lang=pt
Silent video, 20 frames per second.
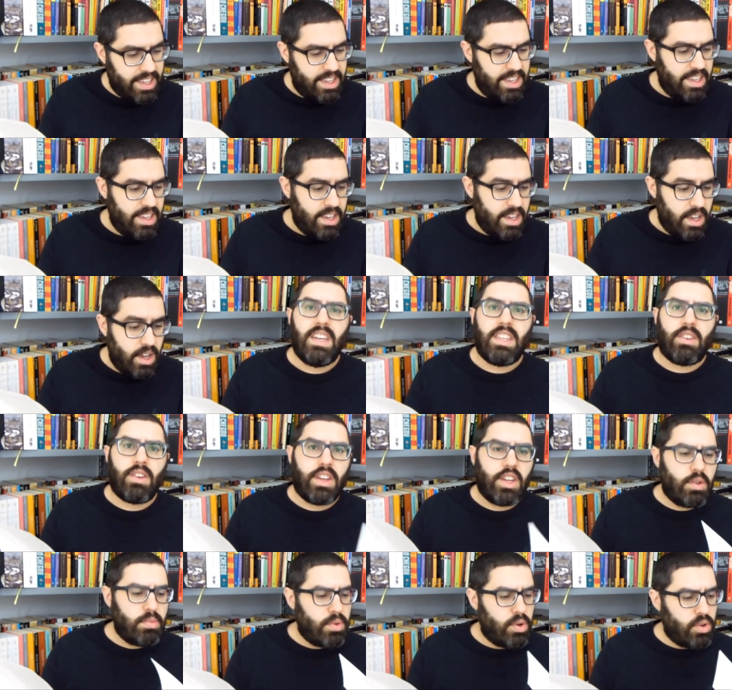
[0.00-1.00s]
aqui, então
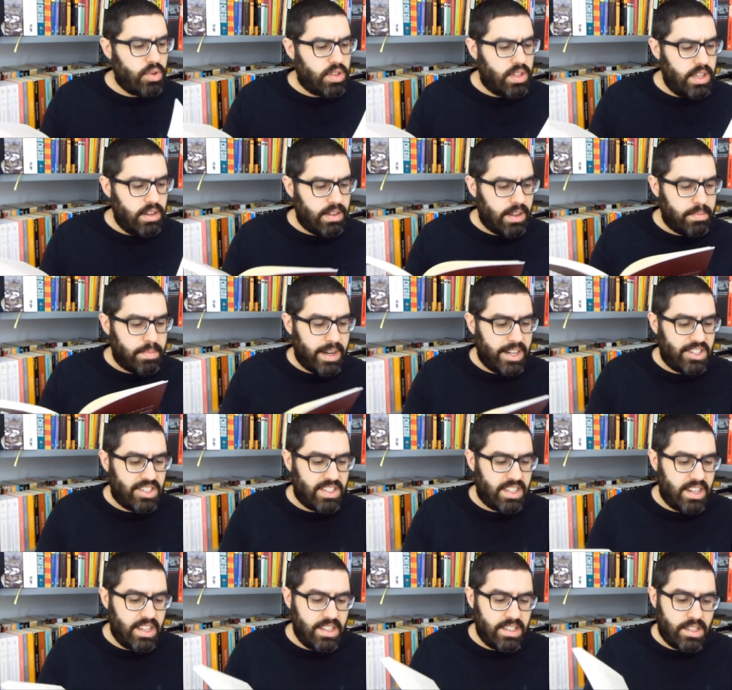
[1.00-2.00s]
aqui no meu roteiro, na
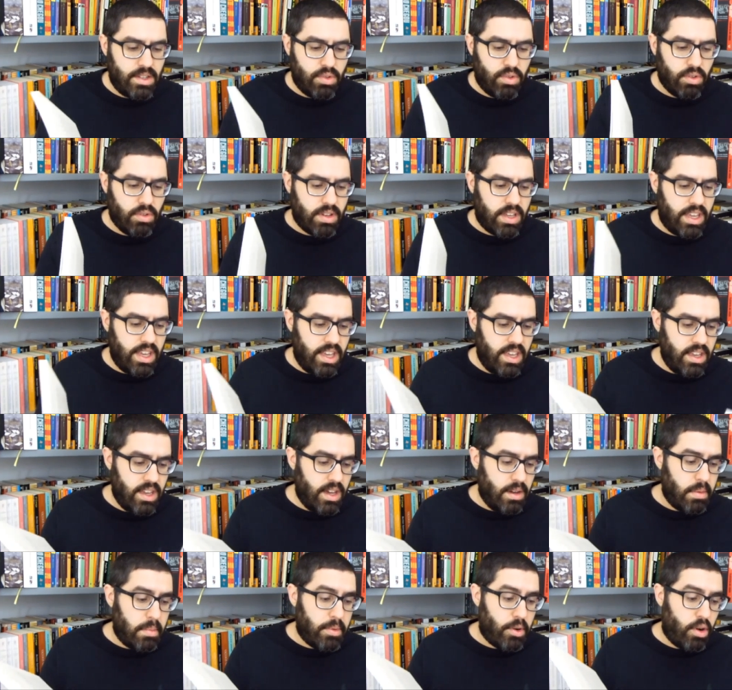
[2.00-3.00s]
parte 3, eu
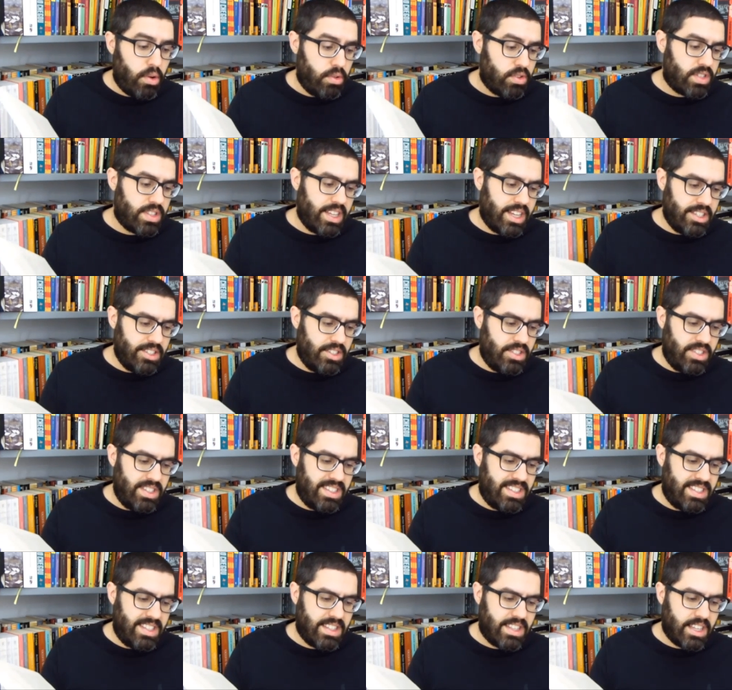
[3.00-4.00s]
coloquei uma menor quantidade
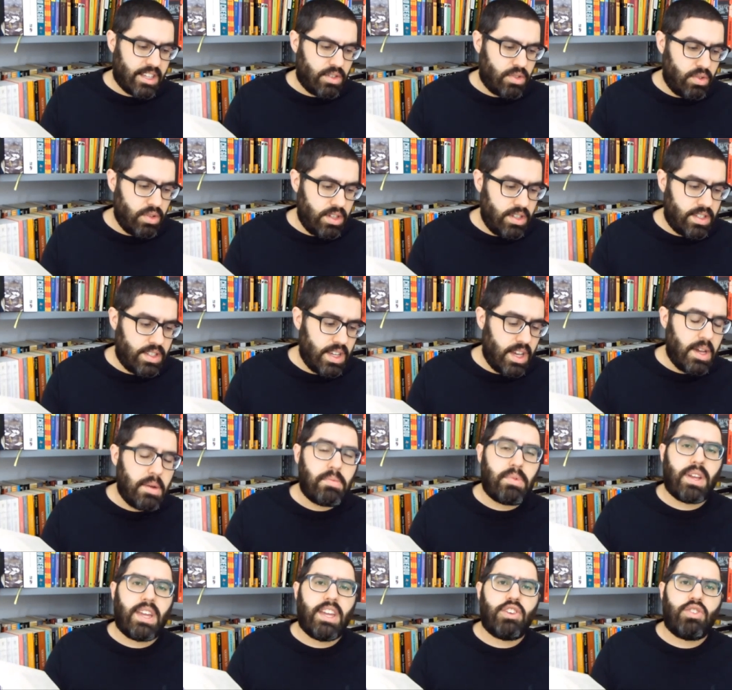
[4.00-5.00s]
de citações
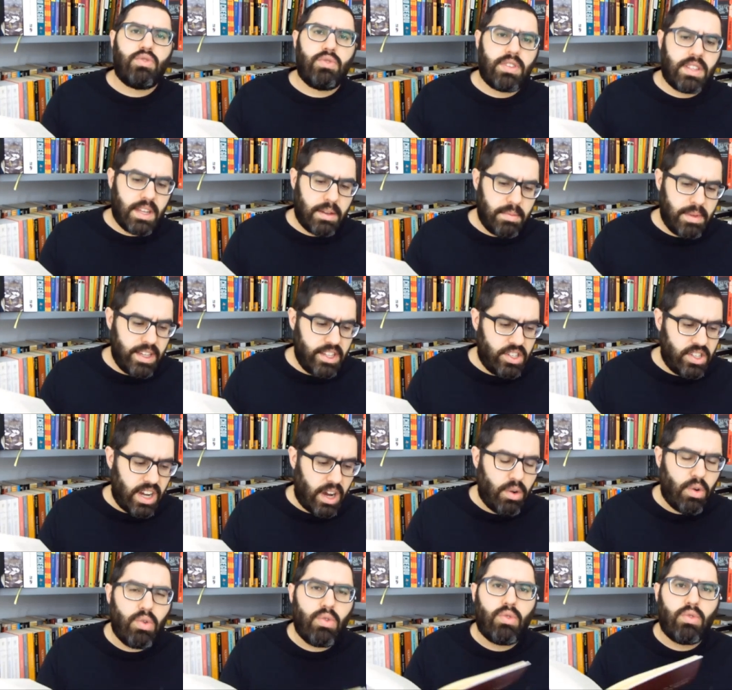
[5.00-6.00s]
porque é justamente
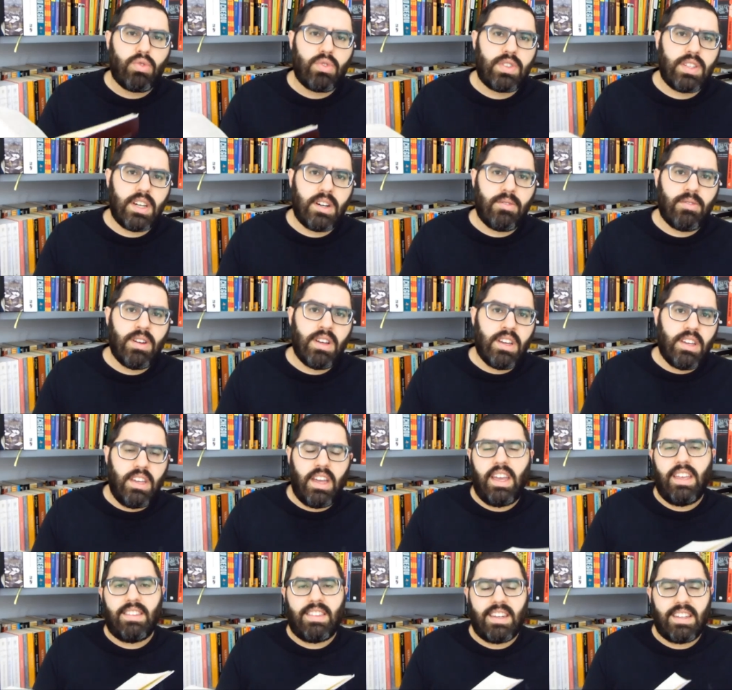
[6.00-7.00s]
a conclusão
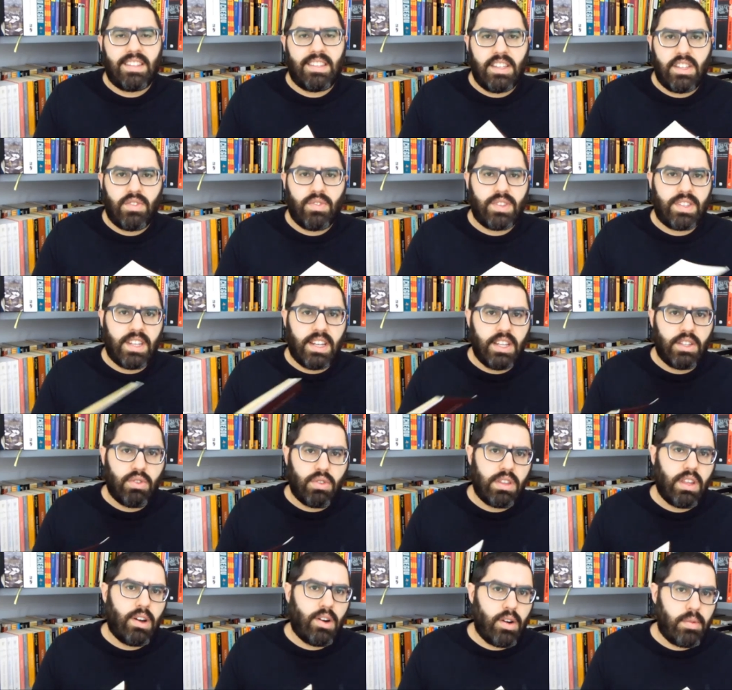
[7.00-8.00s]
e é interessante você ler
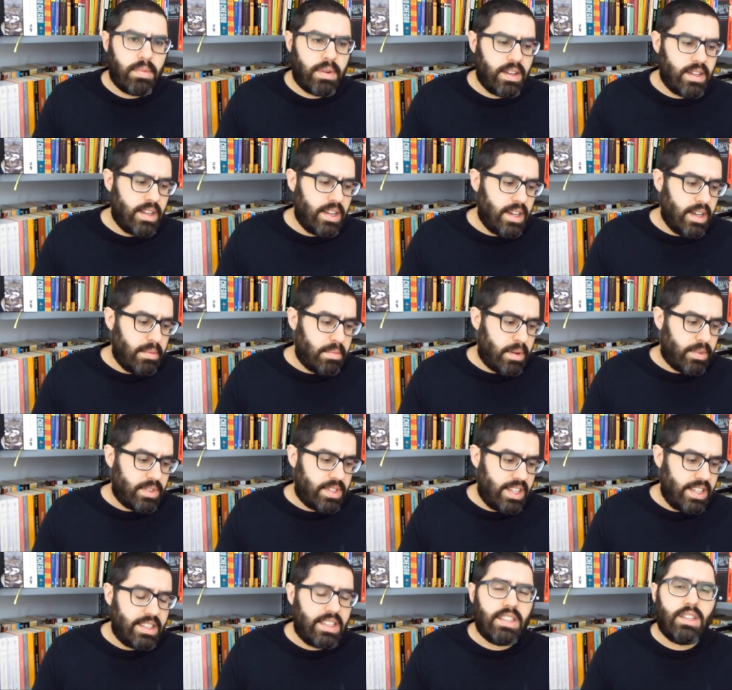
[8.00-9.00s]
toda a obra para
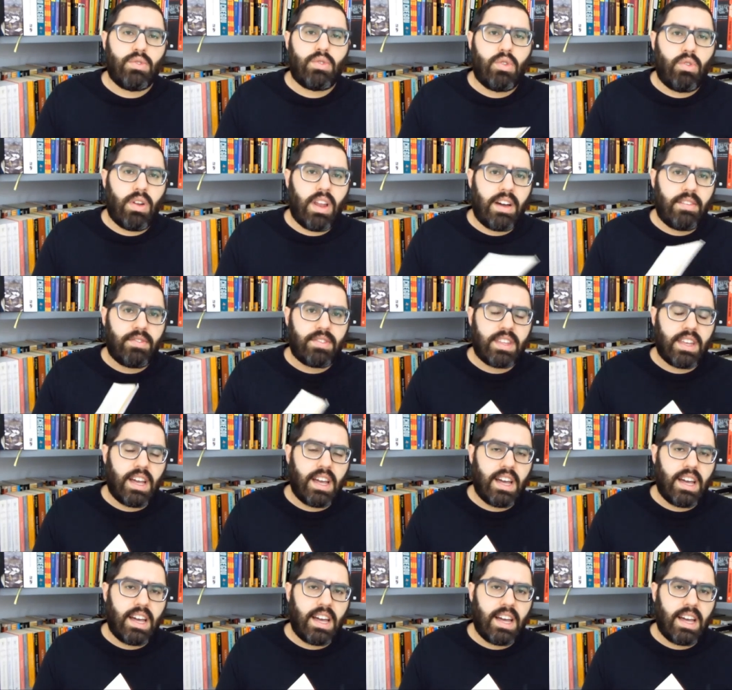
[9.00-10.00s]
você entender o que o Olavo
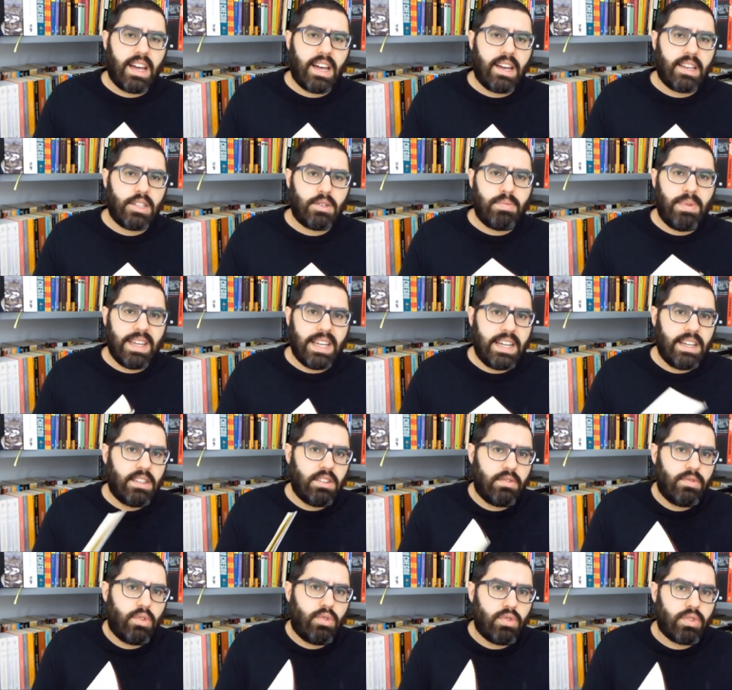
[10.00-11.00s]
está
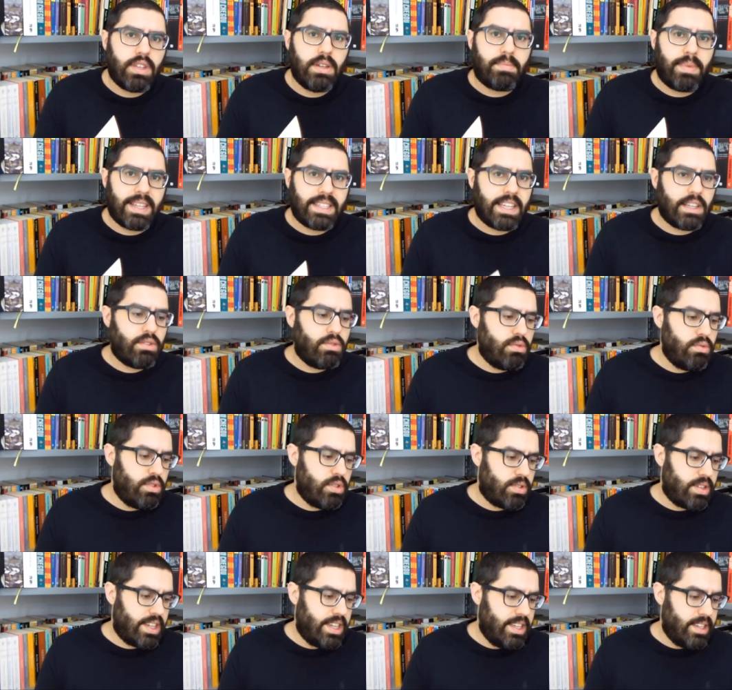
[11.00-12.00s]
explicando, eu não vou conseguir passar tudo
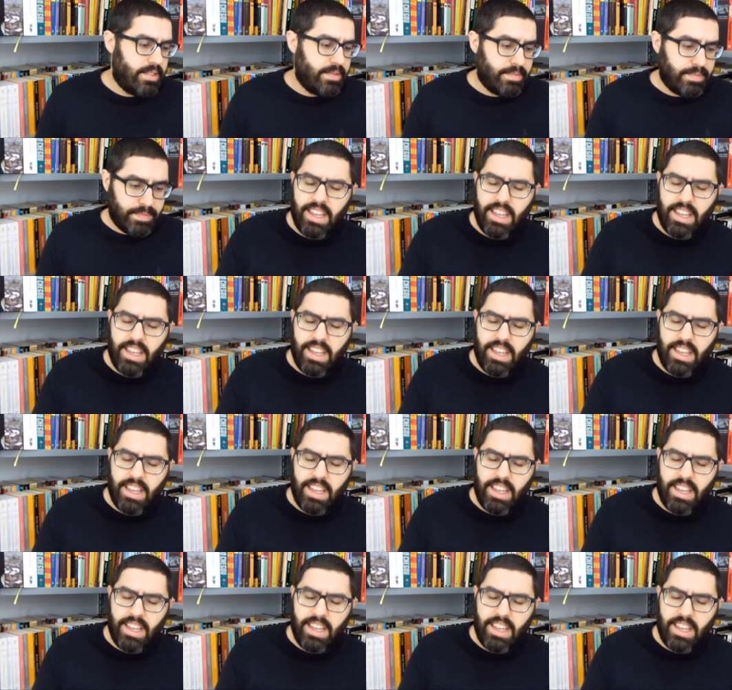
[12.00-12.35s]
isso aqui.